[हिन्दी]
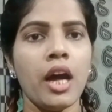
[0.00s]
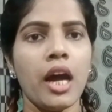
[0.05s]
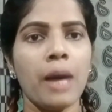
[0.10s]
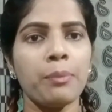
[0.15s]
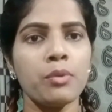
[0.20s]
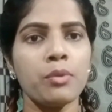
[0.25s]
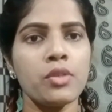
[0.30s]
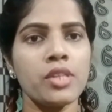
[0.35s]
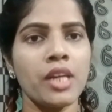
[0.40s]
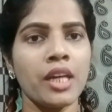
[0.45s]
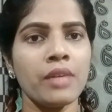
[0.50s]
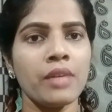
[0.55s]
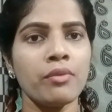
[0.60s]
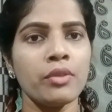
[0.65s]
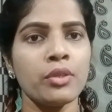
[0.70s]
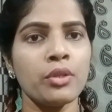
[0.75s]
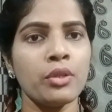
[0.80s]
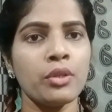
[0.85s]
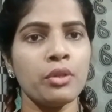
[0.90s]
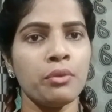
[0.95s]
आप उन सारे
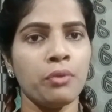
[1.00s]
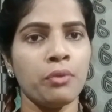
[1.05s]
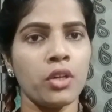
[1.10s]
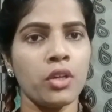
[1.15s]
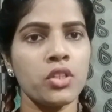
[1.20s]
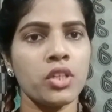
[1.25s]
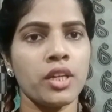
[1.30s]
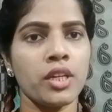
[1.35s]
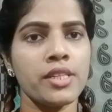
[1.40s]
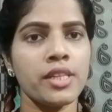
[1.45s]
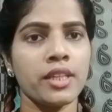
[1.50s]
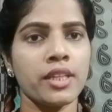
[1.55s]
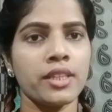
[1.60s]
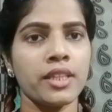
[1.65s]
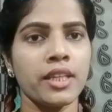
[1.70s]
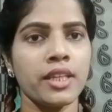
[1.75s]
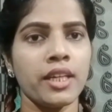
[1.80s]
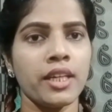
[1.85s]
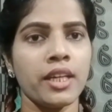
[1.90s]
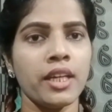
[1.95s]
वीडियो को वॉच कर
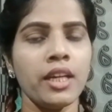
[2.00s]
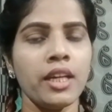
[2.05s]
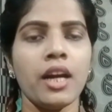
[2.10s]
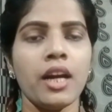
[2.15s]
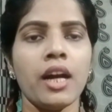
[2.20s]
सकते हैं